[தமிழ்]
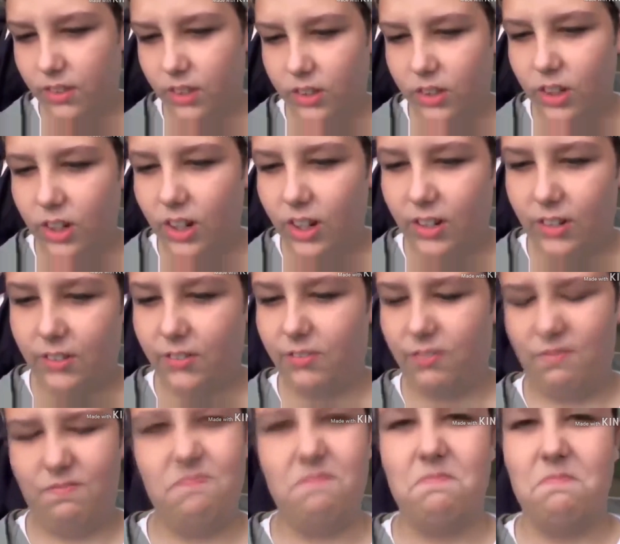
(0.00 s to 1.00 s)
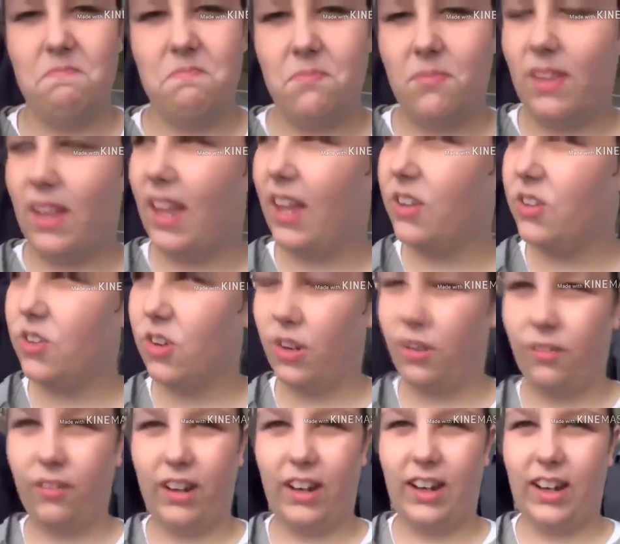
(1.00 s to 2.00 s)
தெளிவாக இருக்கிறது
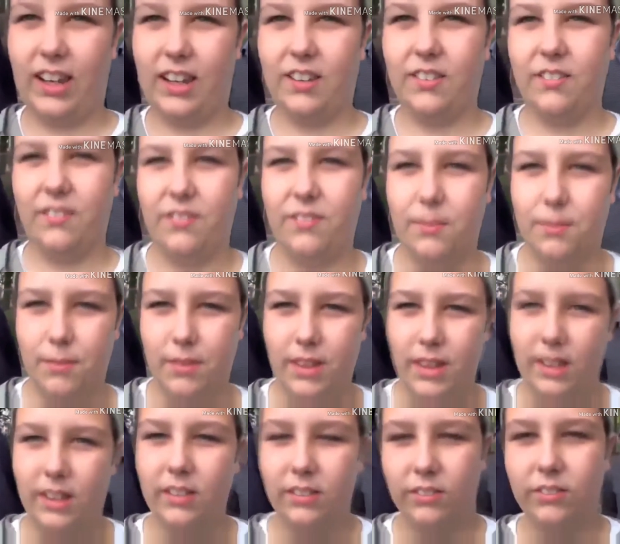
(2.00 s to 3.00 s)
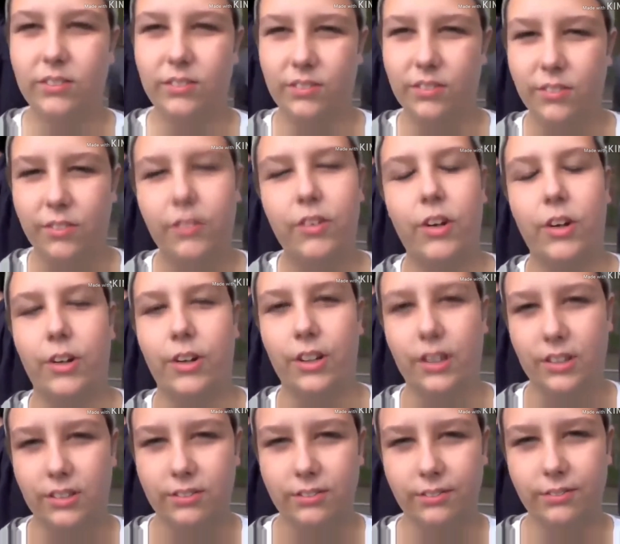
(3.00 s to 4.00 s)
என்ற செய்தியை நான் அவர்களுக்கு சொன்னேன்
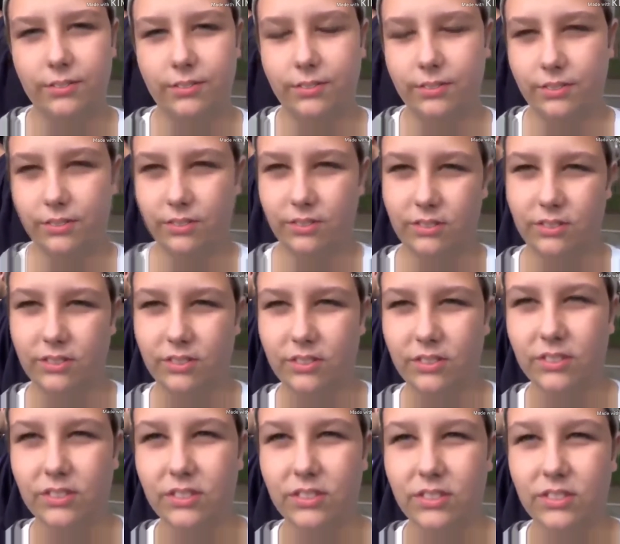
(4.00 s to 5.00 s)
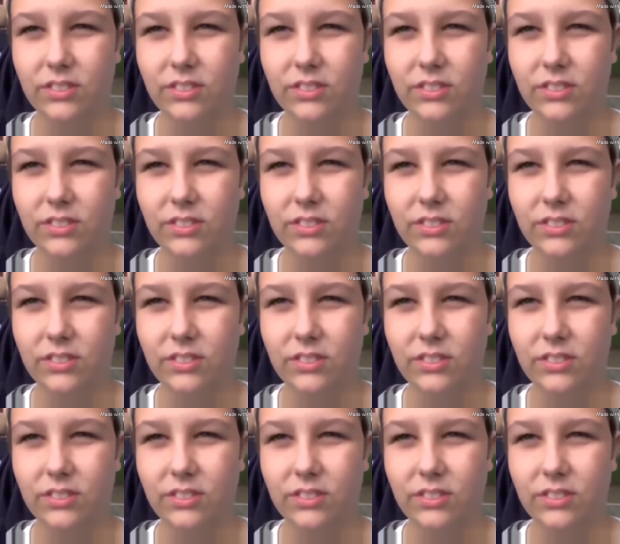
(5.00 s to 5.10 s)
இதோ என்னுடைய